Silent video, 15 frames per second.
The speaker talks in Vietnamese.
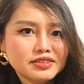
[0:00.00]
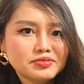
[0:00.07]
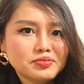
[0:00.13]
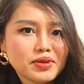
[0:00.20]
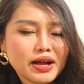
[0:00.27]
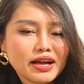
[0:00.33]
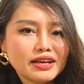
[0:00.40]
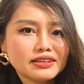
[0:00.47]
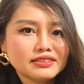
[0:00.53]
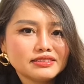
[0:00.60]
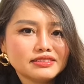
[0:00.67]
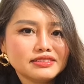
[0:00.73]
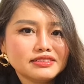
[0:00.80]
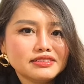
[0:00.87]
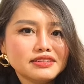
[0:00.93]
mà
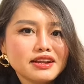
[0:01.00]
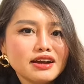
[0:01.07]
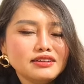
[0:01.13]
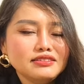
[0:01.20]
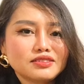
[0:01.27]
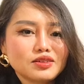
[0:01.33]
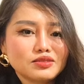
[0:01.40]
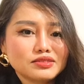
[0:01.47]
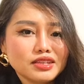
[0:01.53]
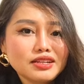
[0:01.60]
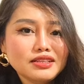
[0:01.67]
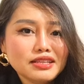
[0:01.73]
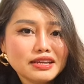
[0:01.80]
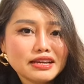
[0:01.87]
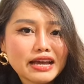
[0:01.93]
nâng
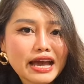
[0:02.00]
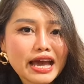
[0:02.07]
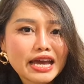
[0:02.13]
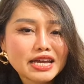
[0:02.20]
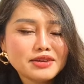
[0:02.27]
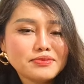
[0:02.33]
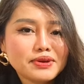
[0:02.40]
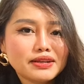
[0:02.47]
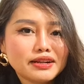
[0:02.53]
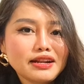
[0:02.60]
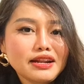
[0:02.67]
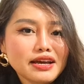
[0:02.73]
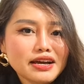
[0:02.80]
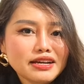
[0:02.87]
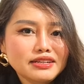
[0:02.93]
tính thiệt hại mà nó
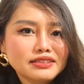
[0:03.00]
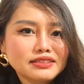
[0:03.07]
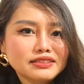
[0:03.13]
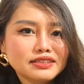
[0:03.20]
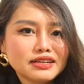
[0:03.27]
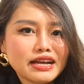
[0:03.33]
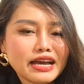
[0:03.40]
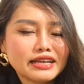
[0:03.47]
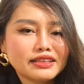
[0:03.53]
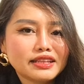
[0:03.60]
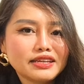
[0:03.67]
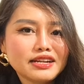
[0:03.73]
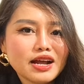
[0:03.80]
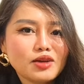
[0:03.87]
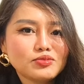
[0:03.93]
lên hàng
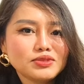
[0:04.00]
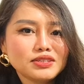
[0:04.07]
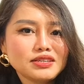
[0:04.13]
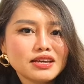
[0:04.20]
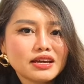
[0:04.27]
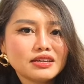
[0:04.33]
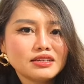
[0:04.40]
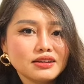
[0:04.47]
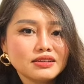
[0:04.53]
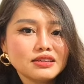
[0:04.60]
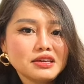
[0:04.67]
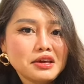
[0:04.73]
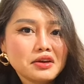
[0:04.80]
tỷ đồng như vậy thật